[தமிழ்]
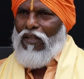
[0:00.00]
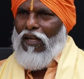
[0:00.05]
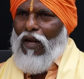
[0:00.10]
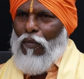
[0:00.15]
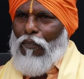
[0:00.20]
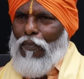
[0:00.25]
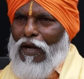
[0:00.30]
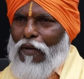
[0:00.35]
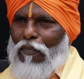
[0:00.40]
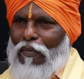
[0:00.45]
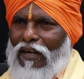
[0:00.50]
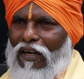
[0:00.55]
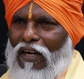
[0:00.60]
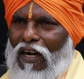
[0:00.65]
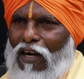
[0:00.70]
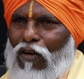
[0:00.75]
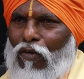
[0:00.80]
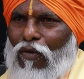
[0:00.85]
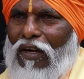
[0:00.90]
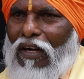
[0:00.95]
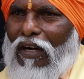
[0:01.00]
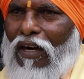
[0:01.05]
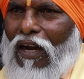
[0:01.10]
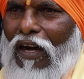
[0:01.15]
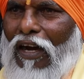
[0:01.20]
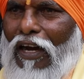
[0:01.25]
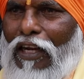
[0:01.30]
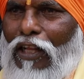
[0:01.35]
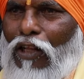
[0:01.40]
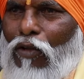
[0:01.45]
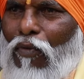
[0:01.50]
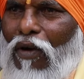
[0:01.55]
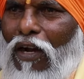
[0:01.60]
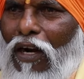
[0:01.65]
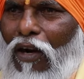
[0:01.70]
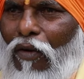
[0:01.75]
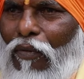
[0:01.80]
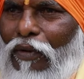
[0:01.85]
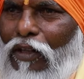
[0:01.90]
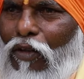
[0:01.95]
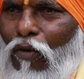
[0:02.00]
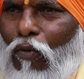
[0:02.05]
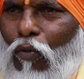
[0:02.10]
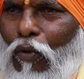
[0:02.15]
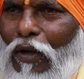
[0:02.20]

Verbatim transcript: முதல் அப்பாயின்மெண்ட் ஆனோன்னே நான் ஹரிதுவாரில் வந்து